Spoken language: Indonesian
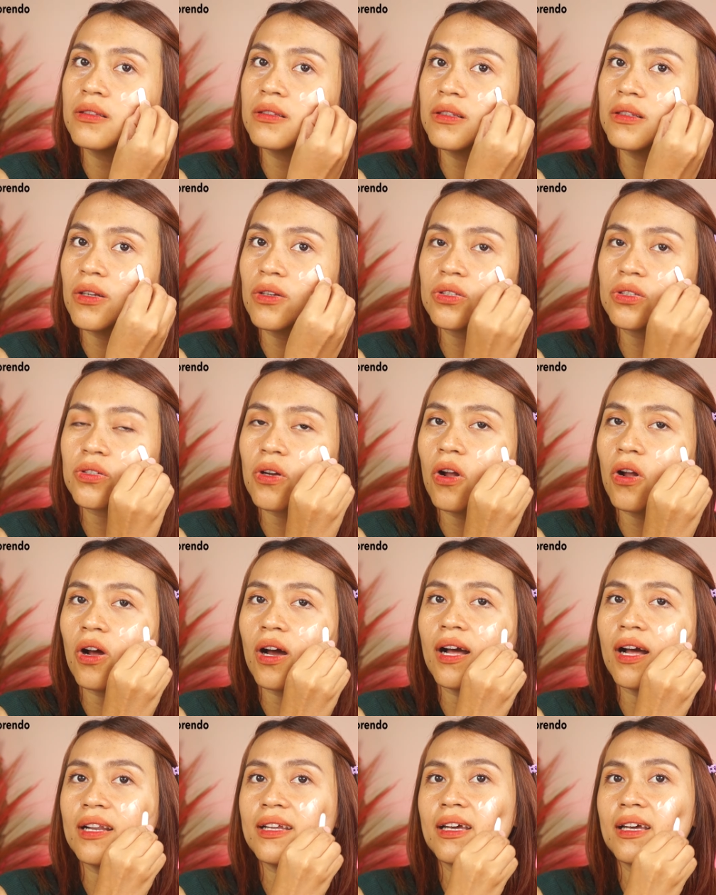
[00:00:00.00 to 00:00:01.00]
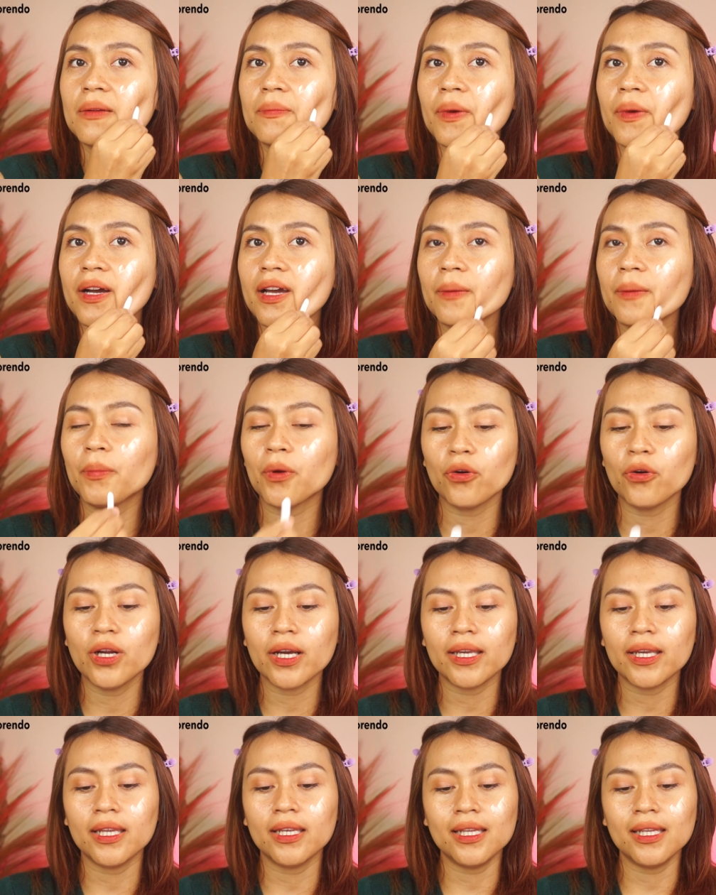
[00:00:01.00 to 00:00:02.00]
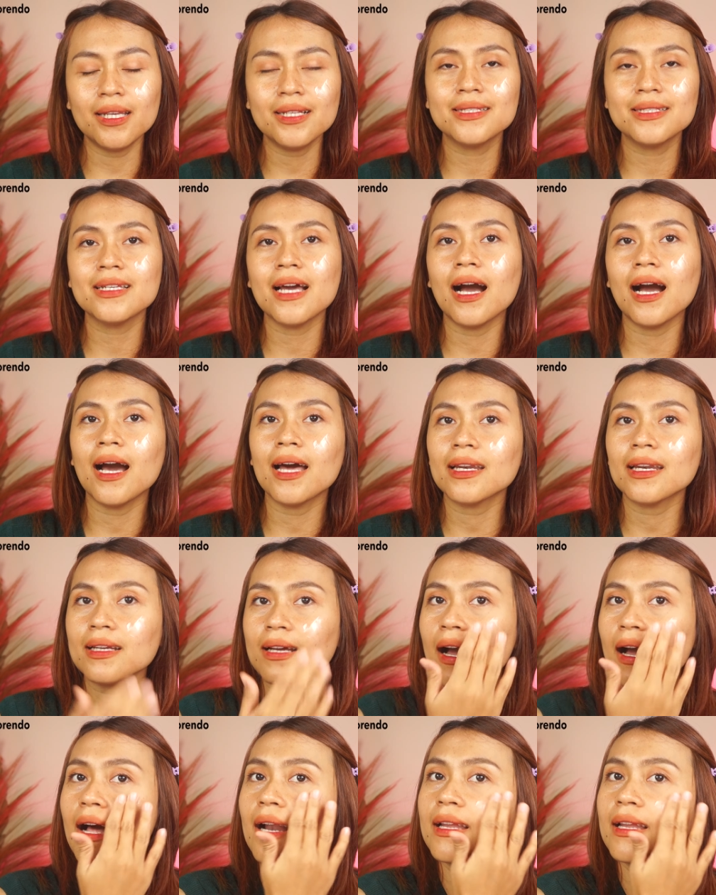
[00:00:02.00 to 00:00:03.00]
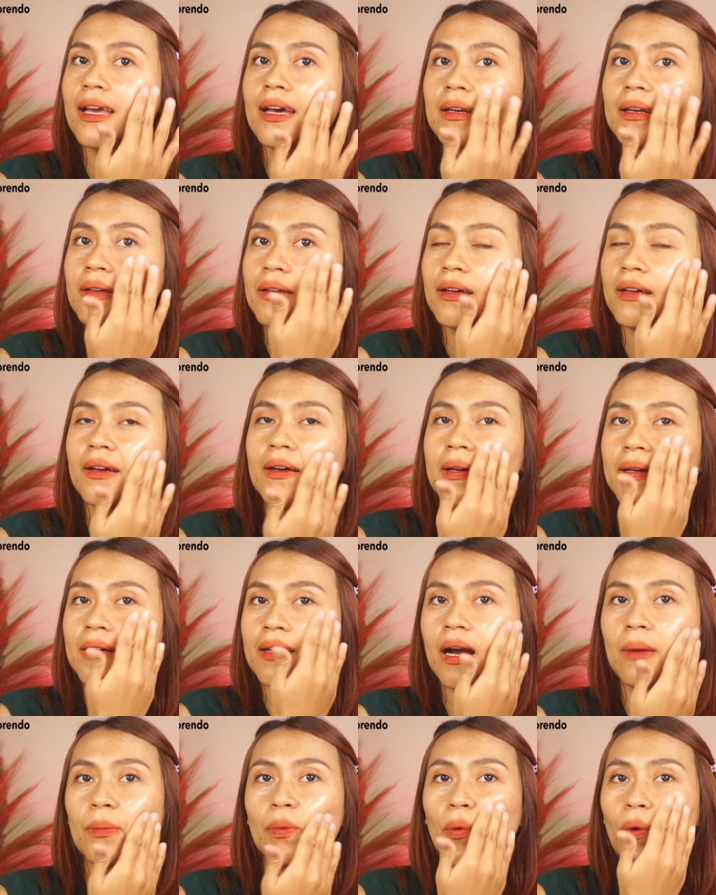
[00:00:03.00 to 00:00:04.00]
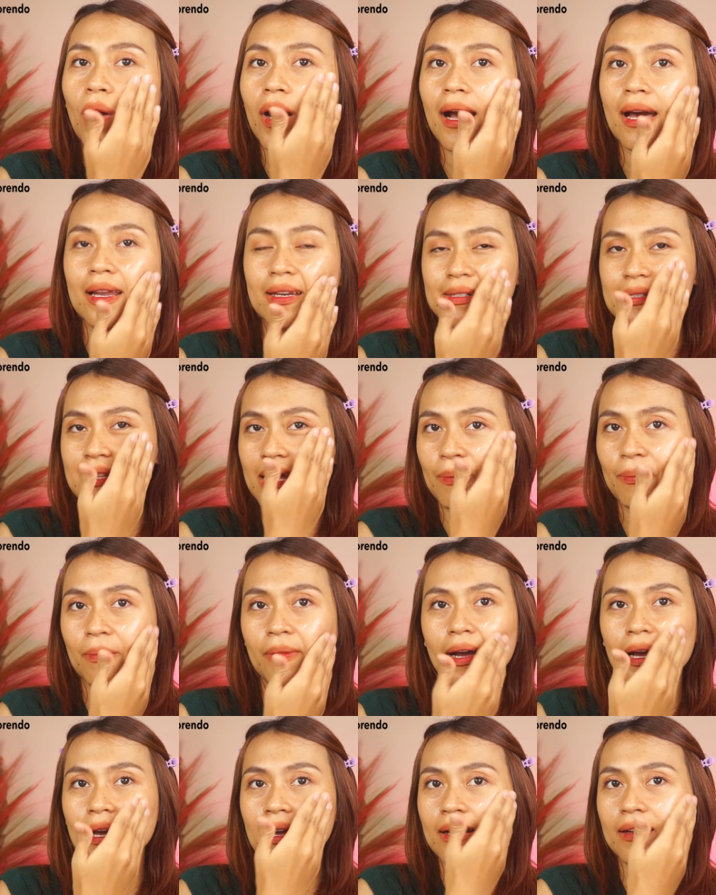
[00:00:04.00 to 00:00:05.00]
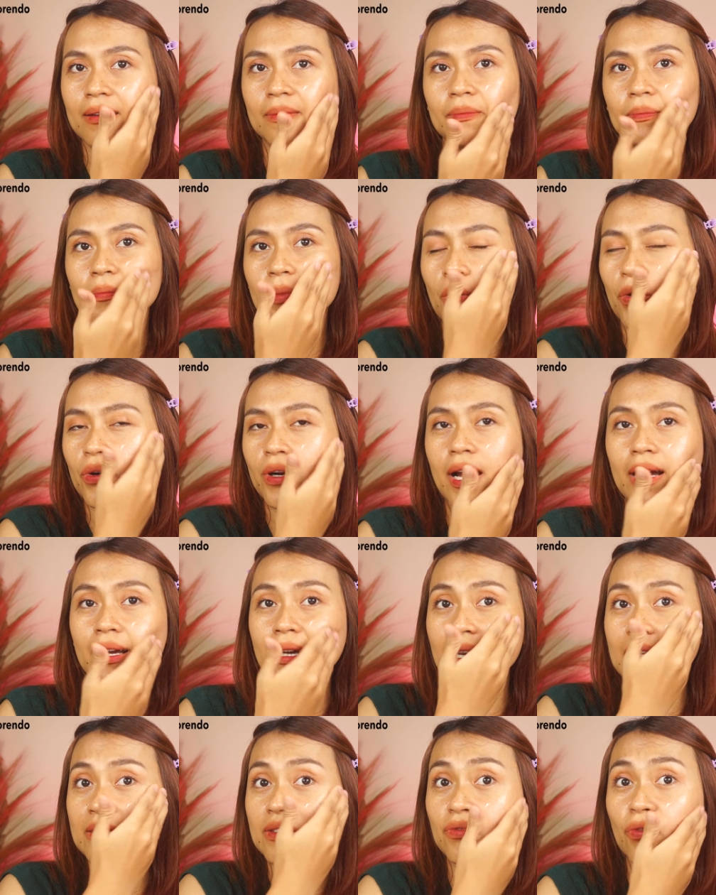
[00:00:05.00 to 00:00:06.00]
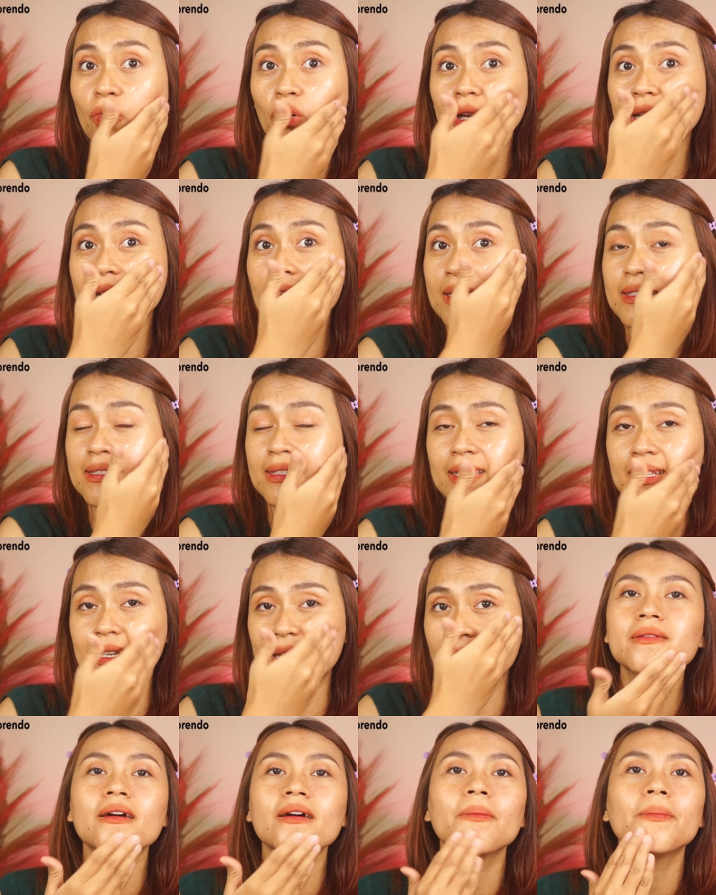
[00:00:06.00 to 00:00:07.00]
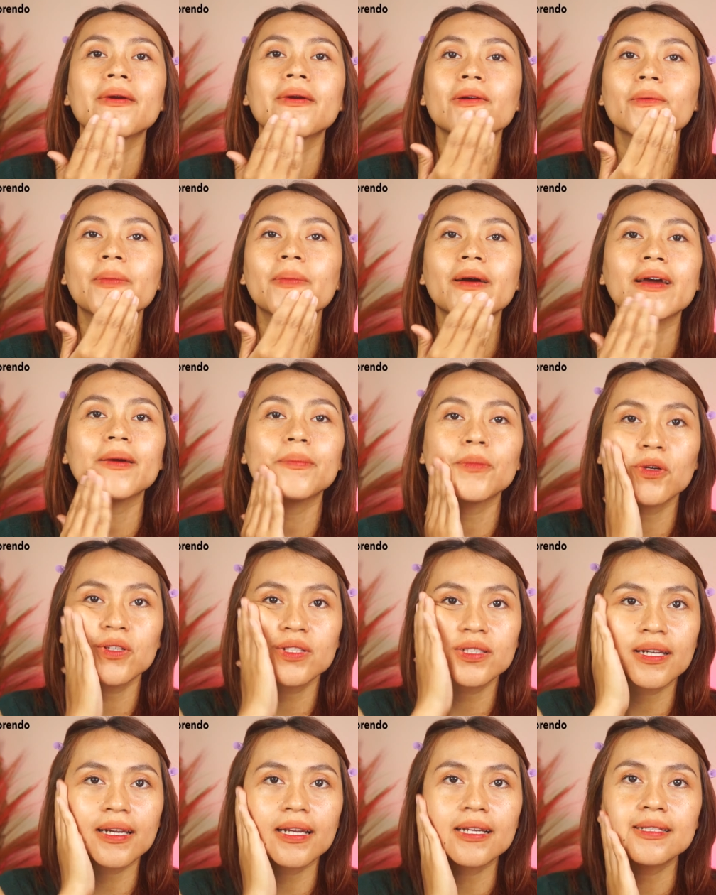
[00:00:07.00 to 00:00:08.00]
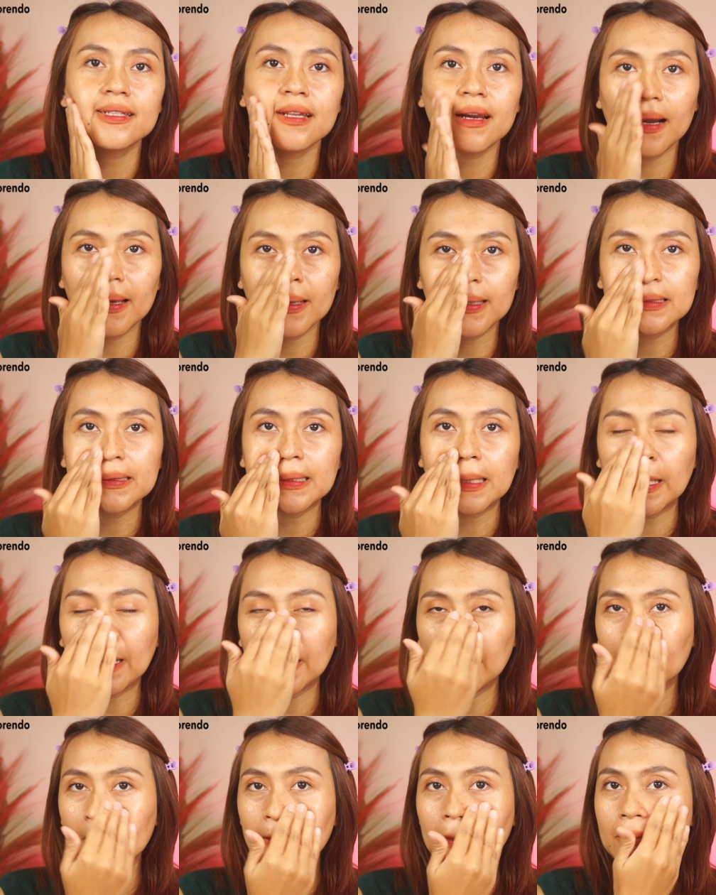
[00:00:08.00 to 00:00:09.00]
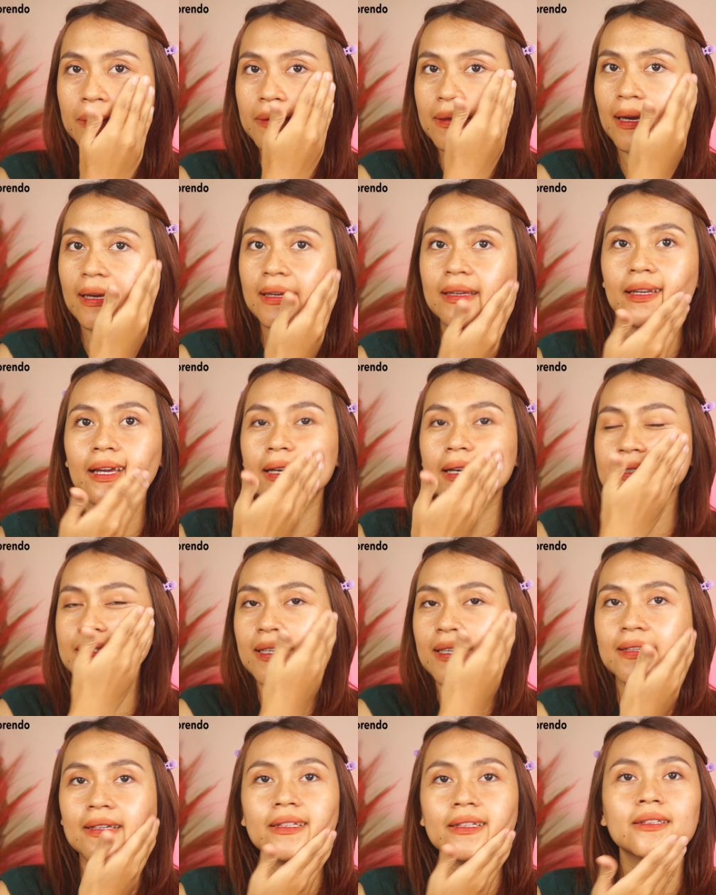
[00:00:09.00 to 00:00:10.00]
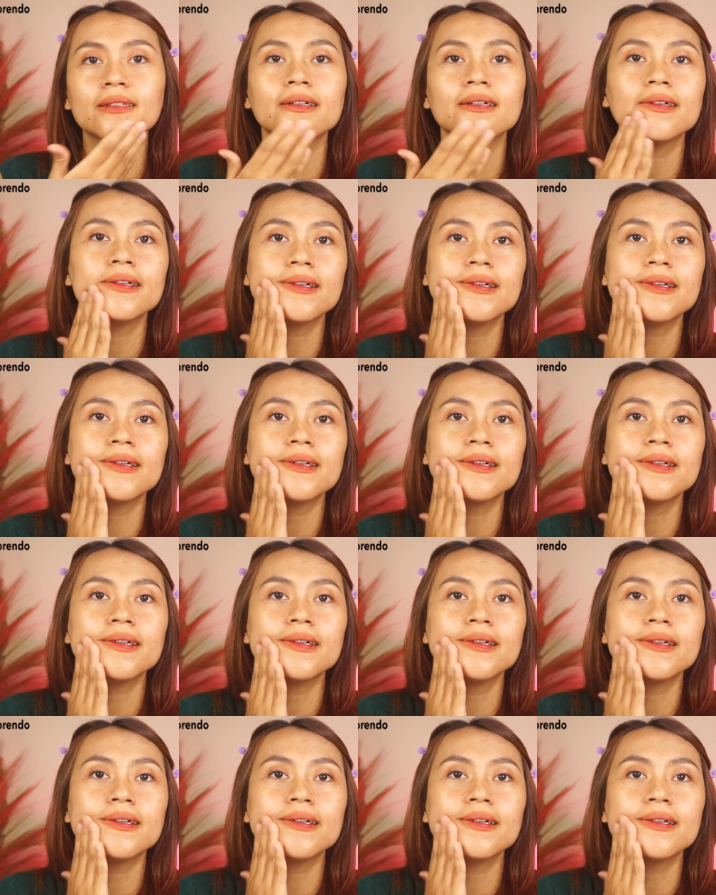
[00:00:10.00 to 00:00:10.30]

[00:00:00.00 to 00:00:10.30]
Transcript: Terus kalau kalian pakai produk ini jangan kalian gabungkan sama produk eksfoliasi ya. Nggak perlu pakai moisturizer lagi sih. Udah ini aja gitu.